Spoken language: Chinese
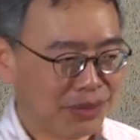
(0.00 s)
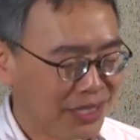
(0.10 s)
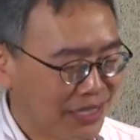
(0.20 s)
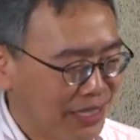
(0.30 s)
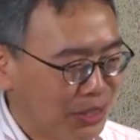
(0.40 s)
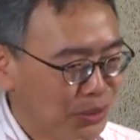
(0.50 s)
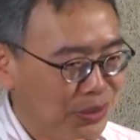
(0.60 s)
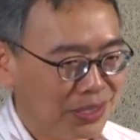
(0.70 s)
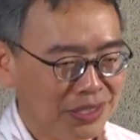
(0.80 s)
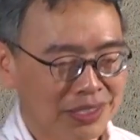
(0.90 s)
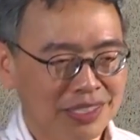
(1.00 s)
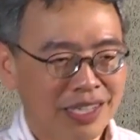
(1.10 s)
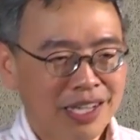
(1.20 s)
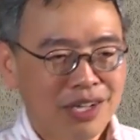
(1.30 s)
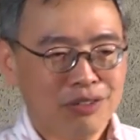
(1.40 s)
我请大家注意的是，
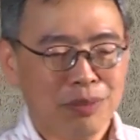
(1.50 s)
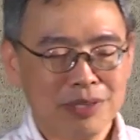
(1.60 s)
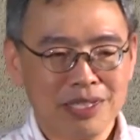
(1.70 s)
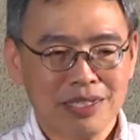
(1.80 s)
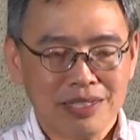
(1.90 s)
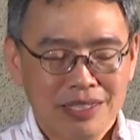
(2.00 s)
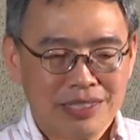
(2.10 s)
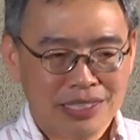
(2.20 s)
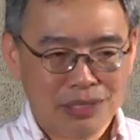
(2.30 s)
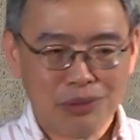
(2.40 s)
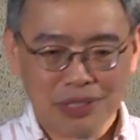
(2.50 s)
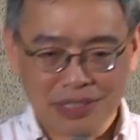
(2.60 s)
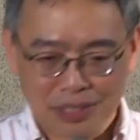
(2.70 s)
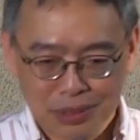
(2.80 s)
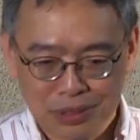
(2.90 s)
我们的几率的
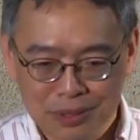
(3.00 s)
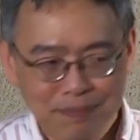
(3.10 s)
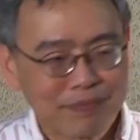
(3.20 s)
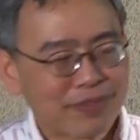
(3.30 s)
教学、